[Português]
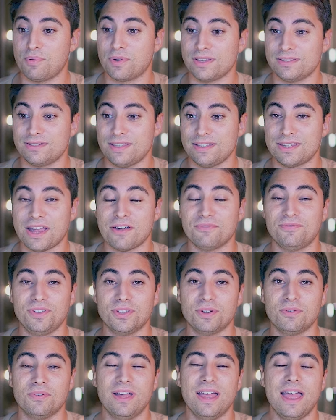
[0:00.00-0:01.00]
Porque vocês já
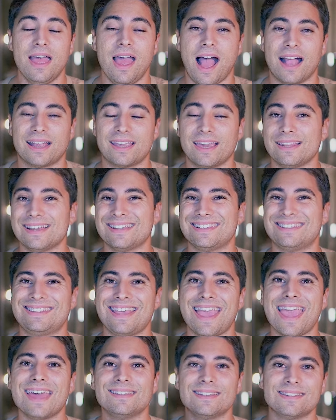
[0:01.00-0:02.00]
viram aquelas
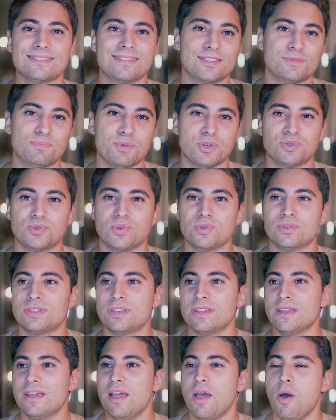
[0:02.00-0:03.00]
cenas das
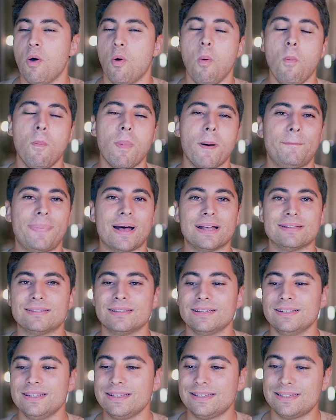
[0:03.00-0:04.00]
pessoas uma
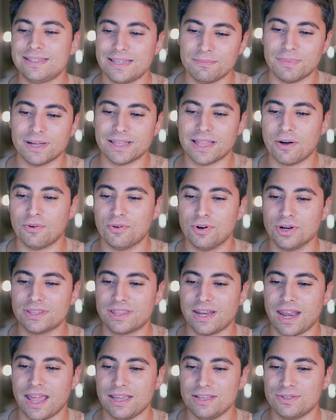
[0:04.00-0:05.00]
passando em cima da
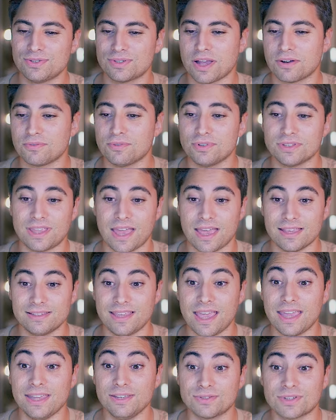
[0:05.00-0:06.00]
outra, é isso que
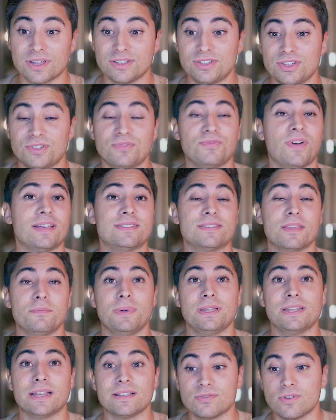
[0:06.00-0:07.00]
acontece e é isso que a gente faz
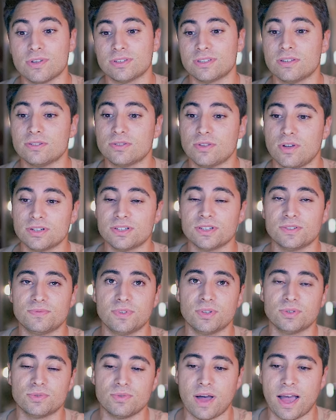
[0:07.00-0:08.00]
também nas nossas
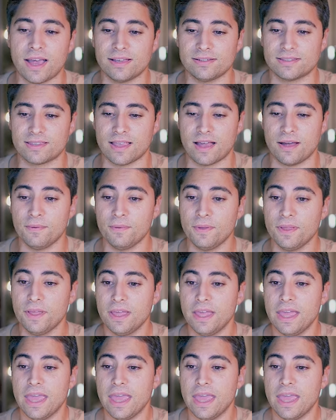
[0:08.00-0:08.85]
lojas virtuais, tá?